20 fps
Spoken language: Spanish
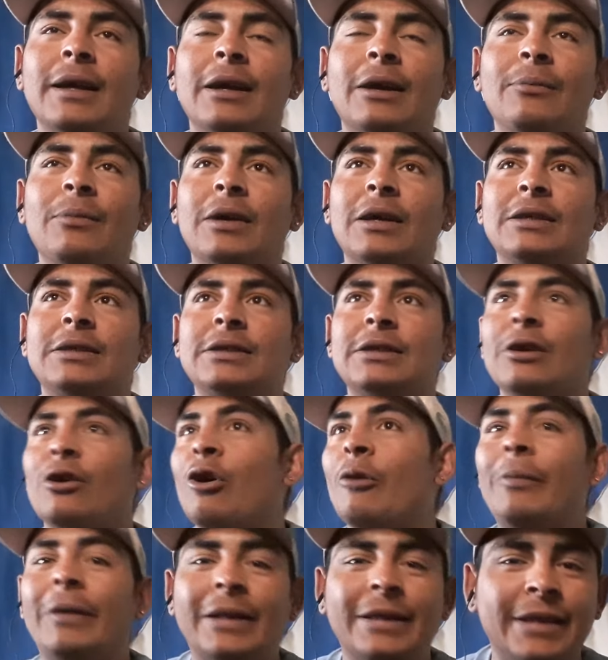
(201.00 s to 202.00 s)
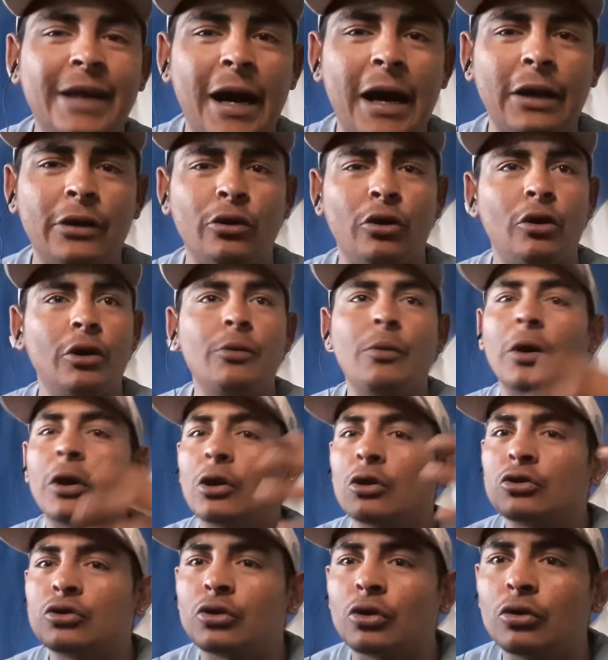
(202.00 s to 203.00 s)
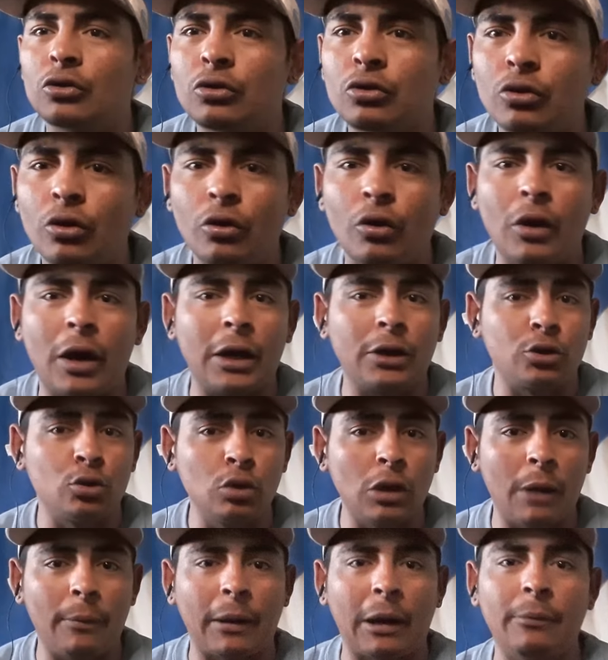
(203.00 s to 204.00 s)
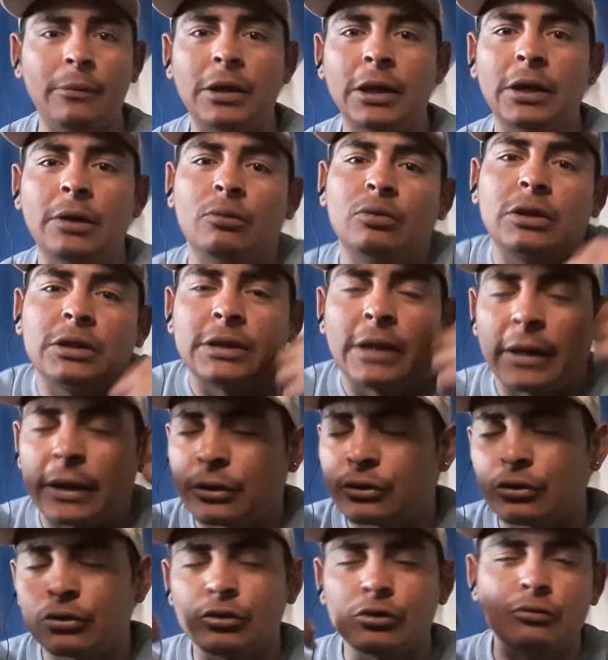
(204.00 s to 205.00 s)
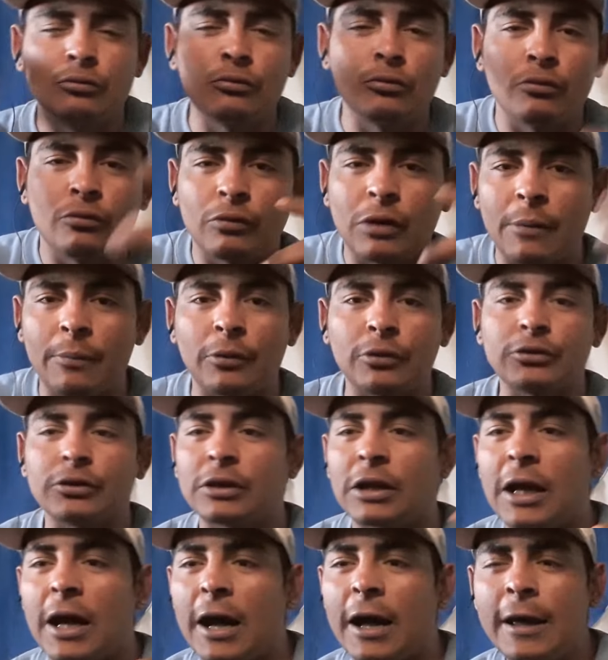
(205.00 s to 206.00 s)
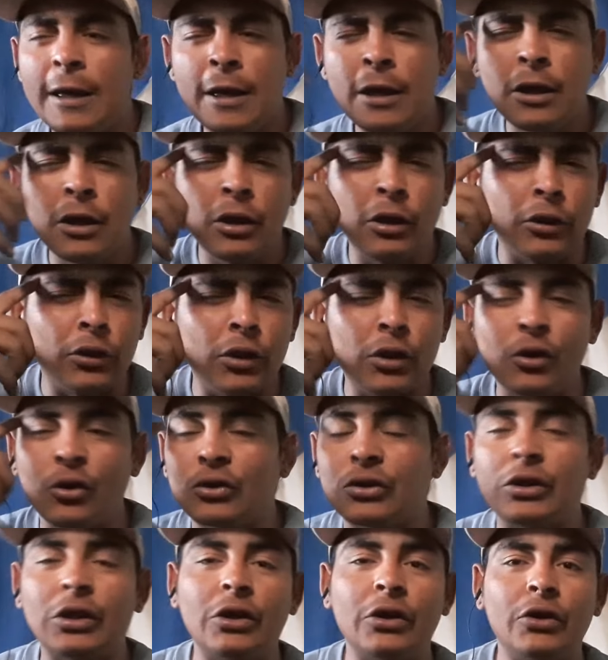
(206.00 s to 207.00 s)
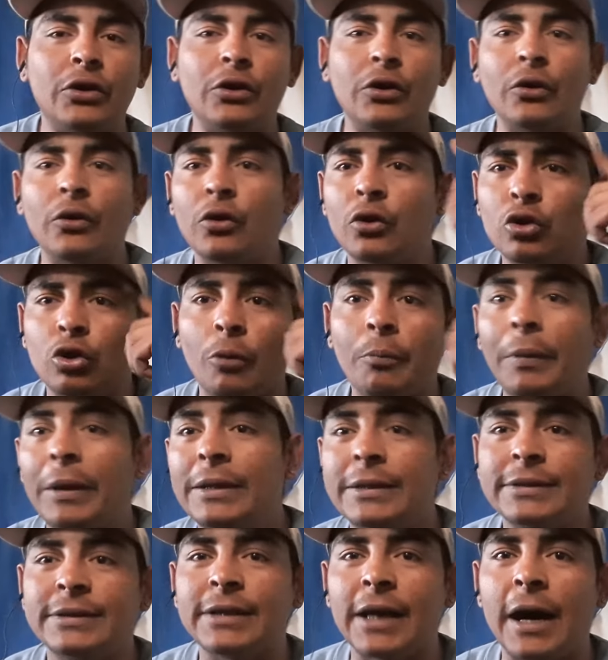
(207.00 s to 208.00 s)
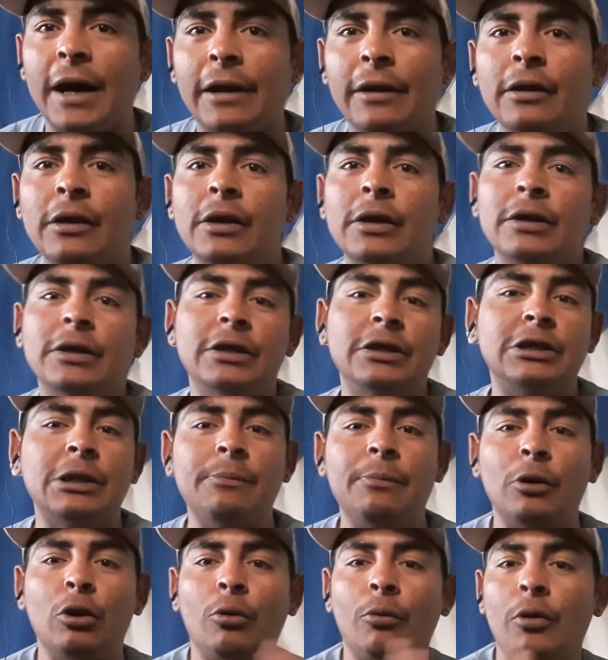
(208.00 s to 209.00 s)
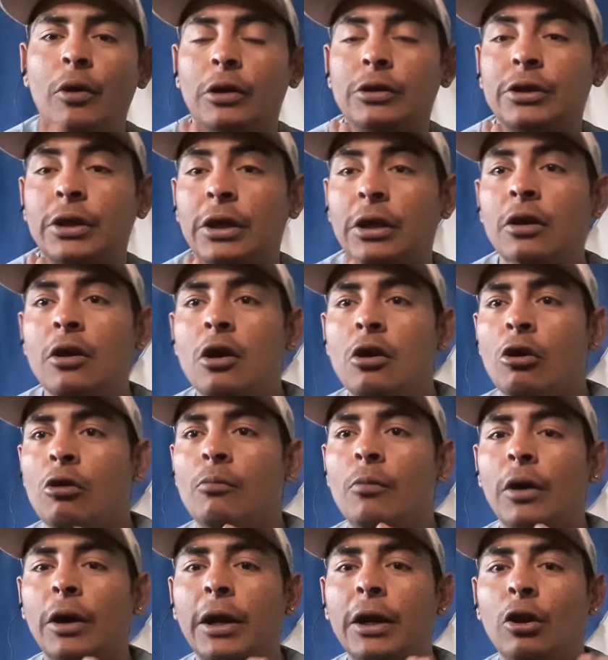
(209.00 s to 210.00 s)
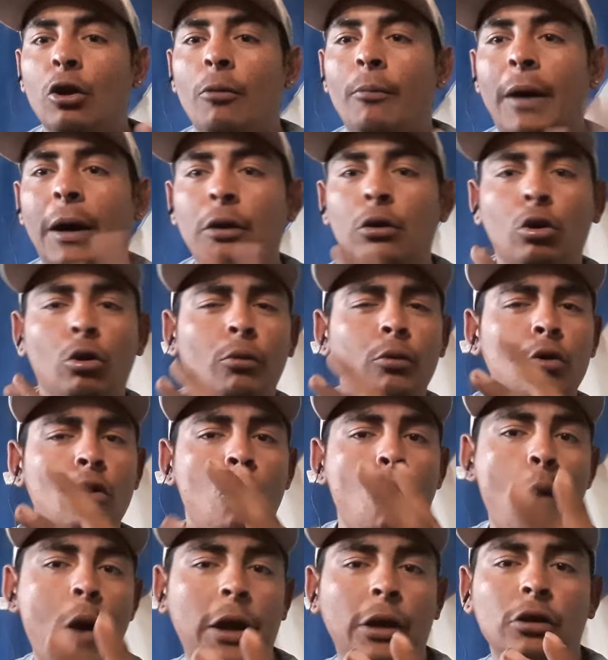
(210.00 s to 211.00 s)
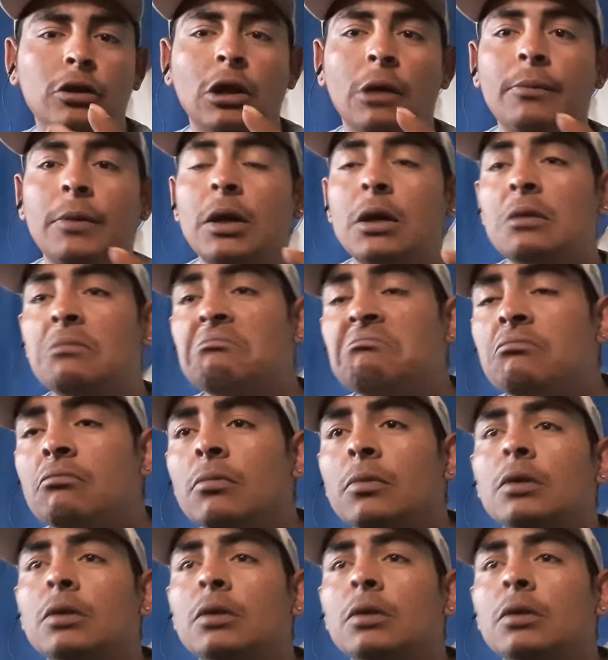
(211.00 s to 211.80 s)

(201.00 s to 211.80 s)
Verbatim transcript: como que se dice comentario y bueno son todos ayuda para mí ustedes saben que yo soy una persona de otro de otro pensar y siempre lo veo así como que lo malo lo veo bueno también